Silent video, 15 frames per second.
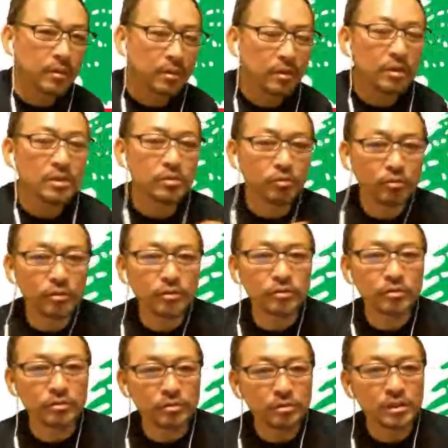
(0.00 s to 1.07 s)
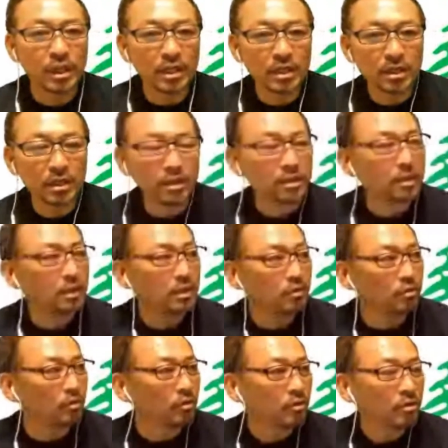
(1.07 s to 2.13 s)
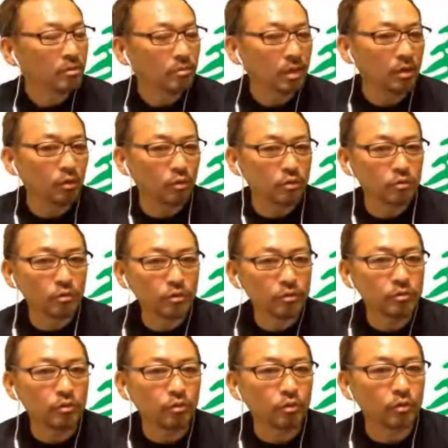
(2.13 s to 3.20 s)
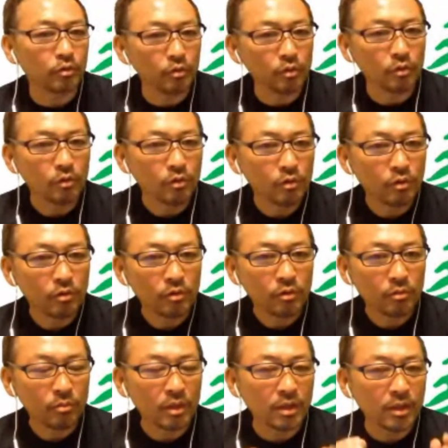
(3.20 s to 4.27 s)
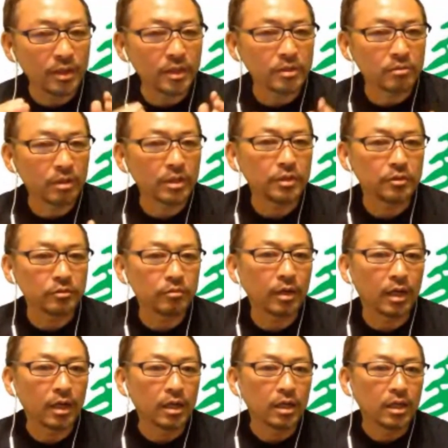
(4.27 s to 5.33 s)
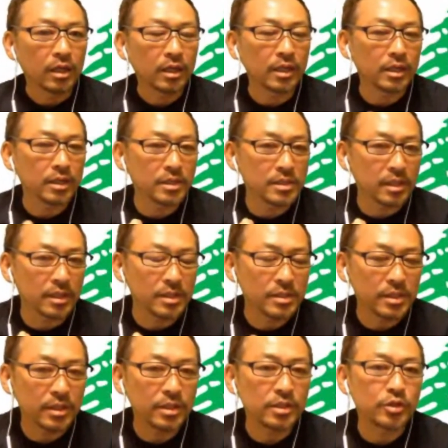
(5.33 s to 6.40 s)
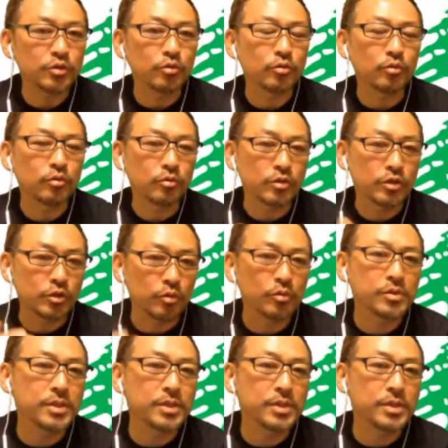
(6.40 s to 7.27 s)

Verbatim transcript: で、そういう海外からの、まあ、労働力のことを、まあ、リー・クアンユーは経済成長の調